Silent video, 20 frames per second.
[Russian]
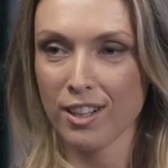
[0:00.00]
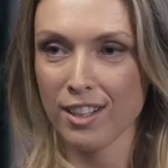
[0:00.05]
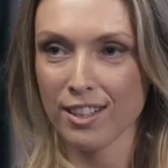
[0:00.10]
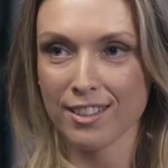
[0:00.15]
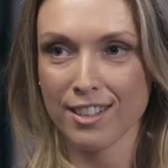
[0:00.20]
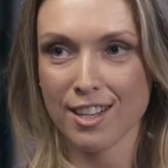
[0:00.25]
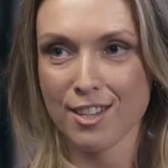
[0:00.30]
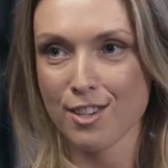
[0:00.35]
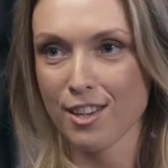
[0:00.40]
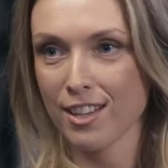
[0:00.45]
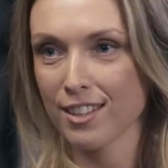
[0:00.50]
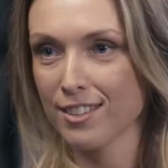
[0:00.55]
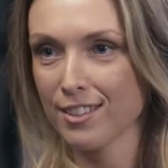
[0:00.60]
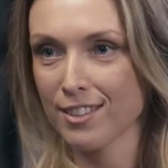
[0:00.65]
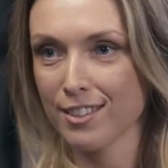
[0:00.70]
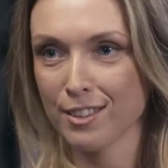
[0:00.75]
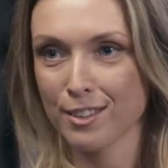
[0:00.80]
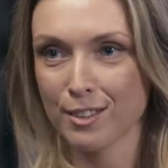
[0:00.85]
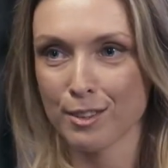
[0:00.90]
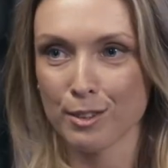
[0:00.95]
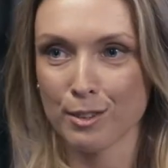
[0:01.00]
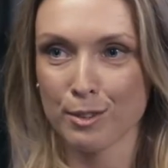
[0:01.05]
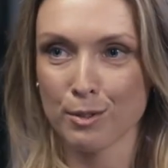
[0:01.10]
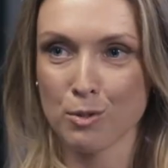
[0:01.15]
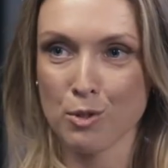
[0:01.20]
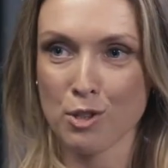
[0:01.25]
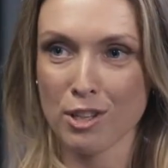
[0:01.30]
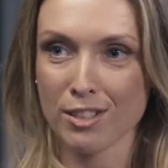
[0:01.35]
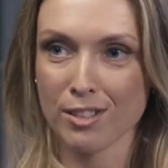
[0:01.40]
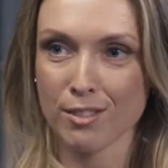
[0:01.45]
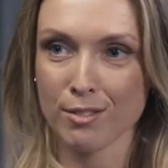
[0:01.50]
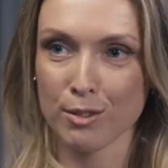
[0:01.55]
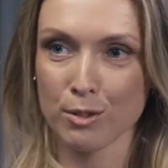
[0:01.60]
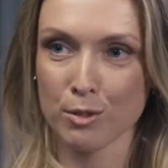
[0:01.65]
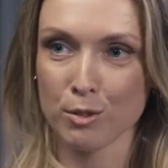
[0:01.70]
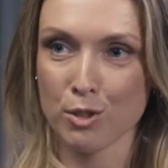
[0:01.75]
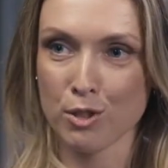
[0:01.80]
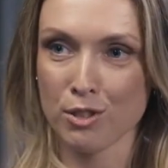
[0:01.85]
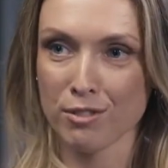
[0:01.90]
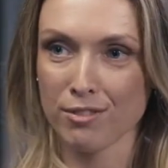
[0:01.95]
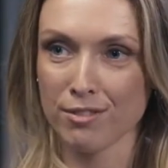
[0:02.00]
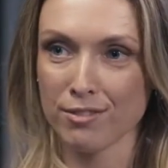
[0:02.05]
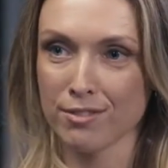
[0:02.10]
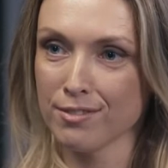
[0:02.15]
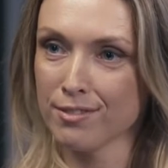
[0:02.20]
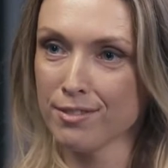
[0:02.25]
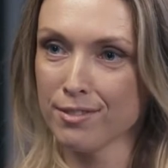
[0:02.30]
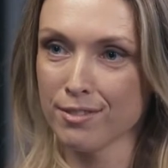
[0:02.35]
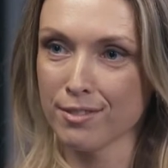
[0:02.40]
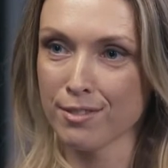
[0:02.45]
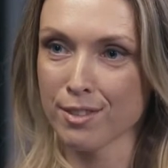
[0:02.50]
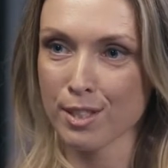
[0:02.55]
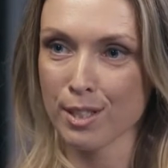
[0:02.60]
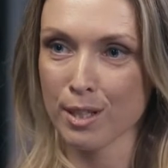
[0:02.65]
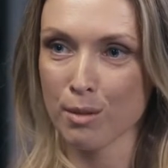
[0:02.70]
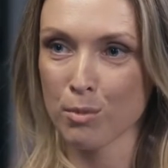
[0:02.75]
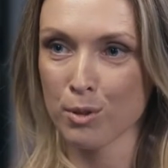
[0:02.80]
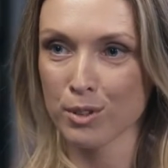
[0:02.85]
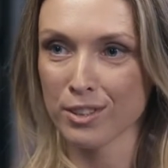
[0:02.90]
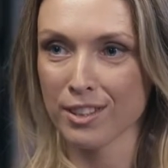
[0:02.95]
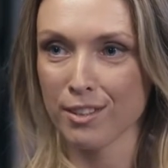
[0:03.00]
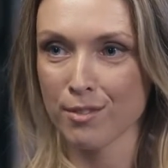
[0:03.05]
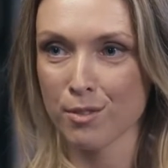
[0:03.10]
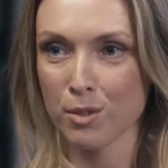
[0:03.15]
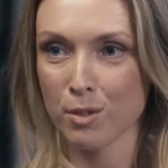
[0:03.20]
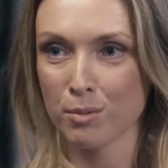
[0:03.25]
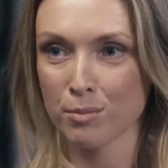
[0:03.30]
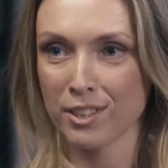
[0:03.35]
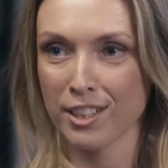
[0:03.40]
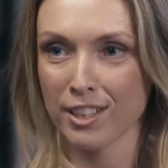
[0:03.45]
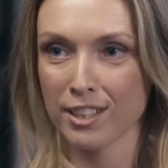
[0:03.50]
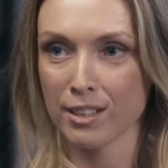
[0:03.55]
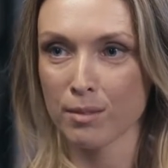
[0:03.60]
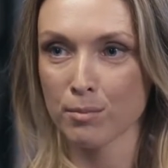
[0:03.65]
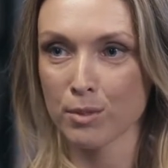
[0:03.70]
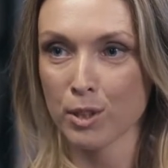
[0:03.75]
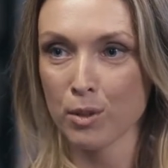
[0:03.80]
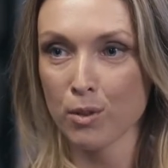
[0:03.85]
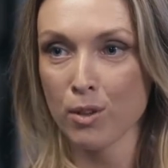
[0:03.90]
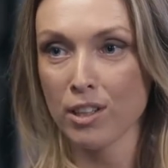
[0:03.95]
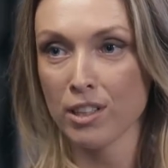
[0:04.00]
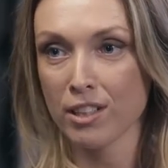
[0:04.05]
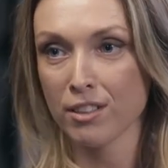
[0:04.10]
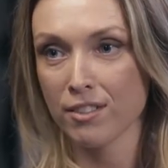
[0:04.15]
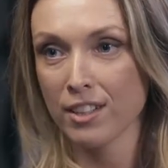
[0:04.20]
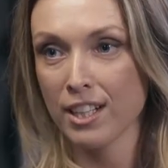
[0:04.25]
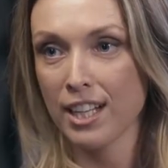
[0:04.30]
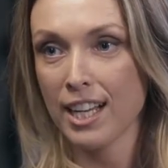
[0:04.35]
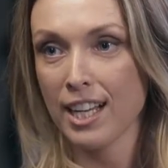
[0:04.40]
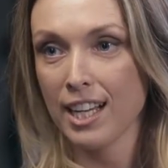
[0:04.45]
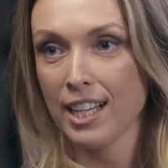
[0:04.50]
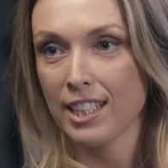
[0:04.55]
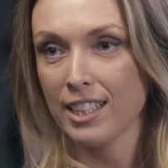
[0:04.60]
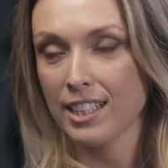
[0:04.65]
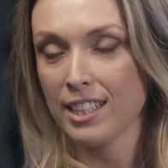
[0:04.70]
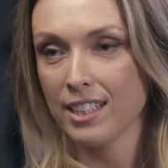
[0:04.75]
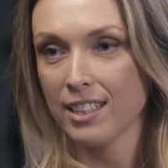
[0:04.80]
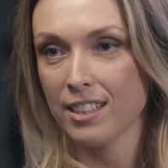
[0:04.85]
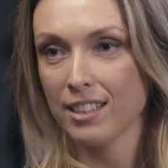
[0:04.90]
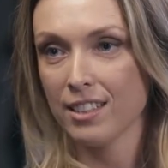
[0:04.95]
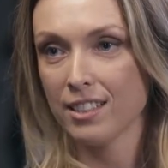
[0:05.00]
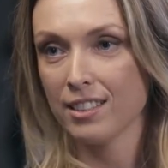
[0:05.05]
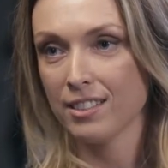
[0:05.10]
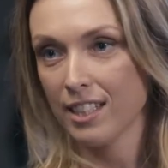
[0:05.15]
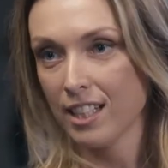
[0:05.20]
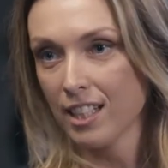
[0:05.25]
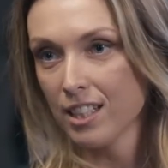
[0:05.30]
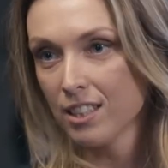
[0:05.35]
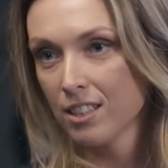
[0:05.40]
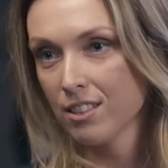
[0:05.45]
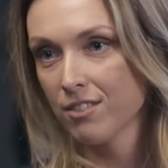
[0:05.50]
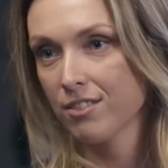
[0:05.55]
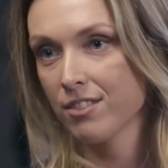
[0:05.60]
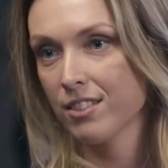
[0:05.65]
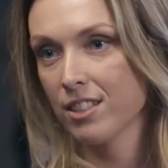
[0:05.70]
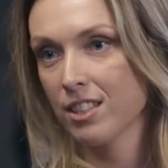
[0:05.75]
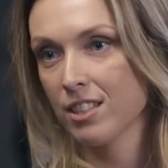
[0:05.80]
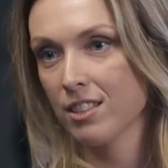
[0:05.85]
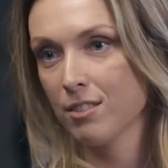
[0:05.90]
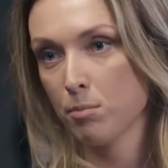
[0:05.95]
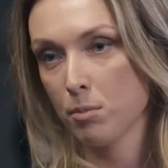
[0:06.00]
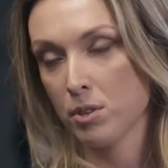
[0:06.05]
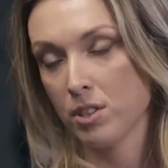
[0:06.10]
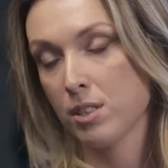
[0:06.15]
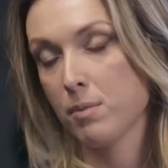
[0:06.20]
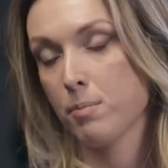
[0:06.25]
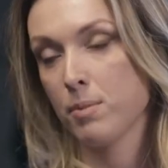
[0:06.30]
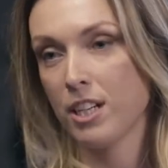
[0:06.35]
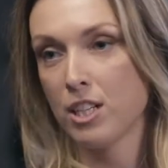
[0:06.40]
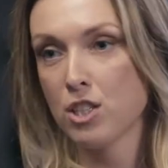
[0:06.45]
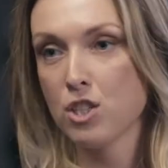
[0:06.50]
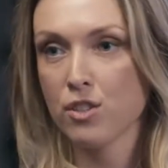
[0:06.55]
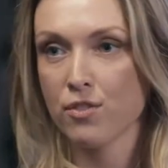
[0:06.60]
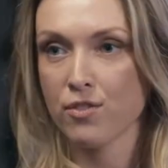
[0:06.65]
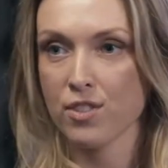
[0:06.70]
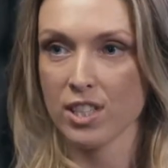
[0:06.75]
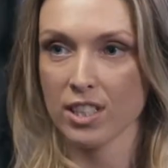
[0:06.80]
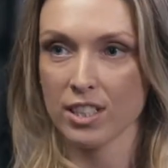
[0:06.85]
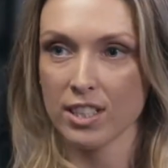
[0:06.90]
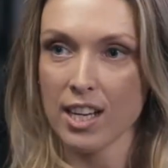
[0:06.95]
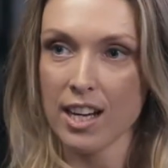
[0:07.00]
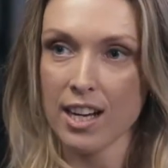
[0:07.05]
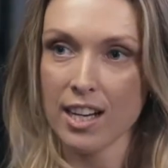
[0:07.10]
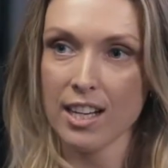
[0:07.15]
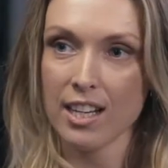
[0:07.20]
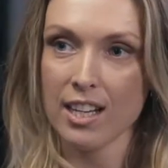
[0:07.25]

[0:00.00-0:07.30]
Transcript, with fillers: лет назад э, участвовала тоже в разработке, в съемке рекламных роликов. И до этого, в принципе, раньше всегда